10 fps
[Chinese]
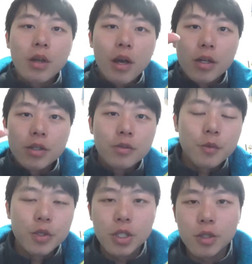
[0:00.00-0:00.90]
嗨，
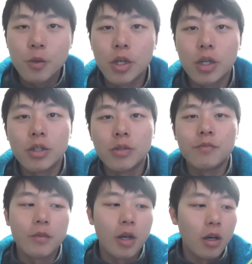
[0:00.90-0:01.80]
我已经回来了。
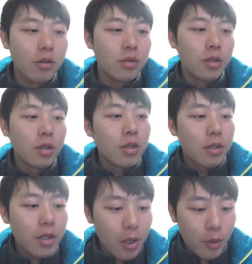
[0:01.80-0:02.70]
好，
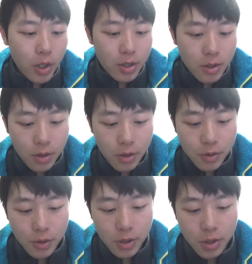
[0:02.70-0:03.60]
那回来之后
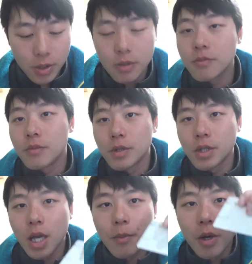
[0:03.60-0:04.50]
就是
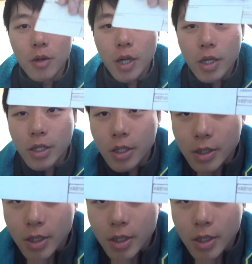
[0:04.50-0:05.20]
他帮我盖了一个